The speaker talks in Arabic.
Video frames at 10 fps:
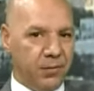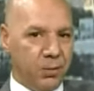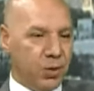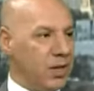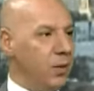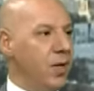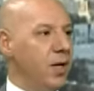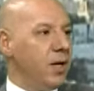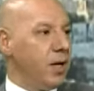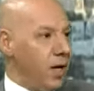يعني شنو
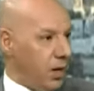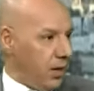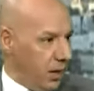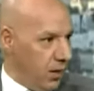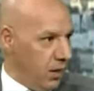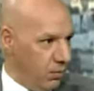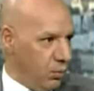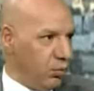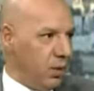هو في المقابل وما